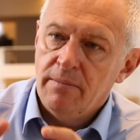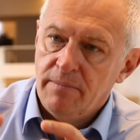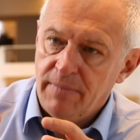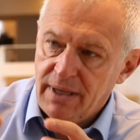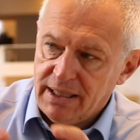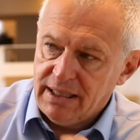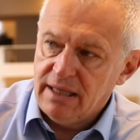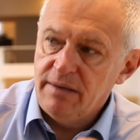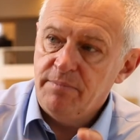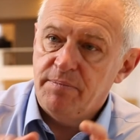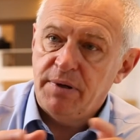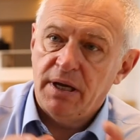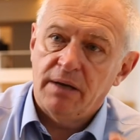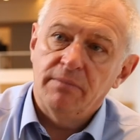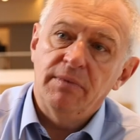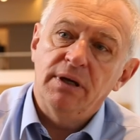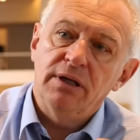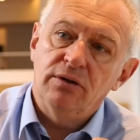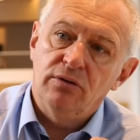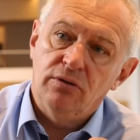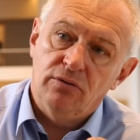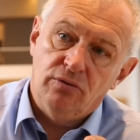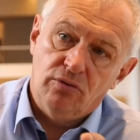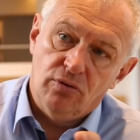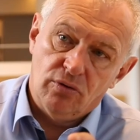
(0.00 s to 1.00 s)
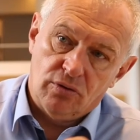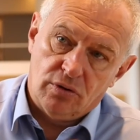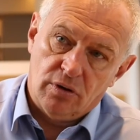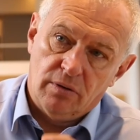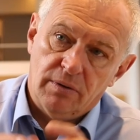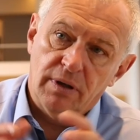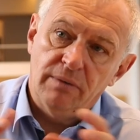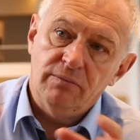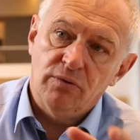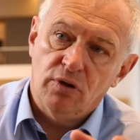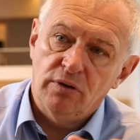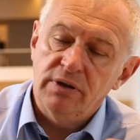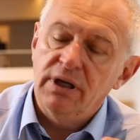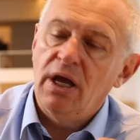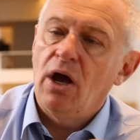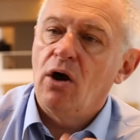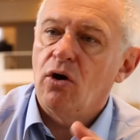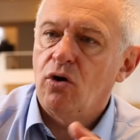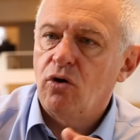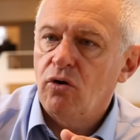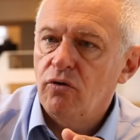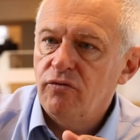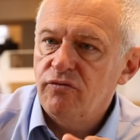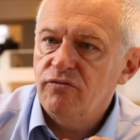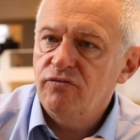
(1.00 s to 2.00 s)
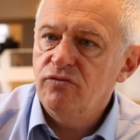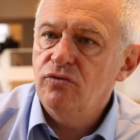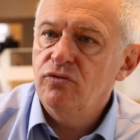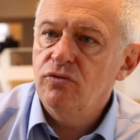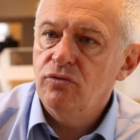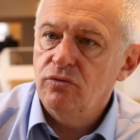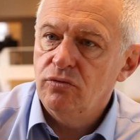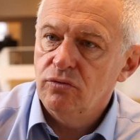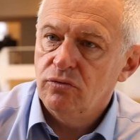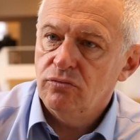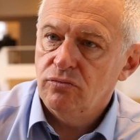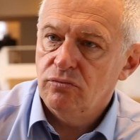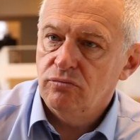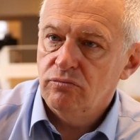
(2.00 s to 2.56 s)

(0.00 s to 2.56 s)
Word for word: mais qui permette de quand même donner un revenu,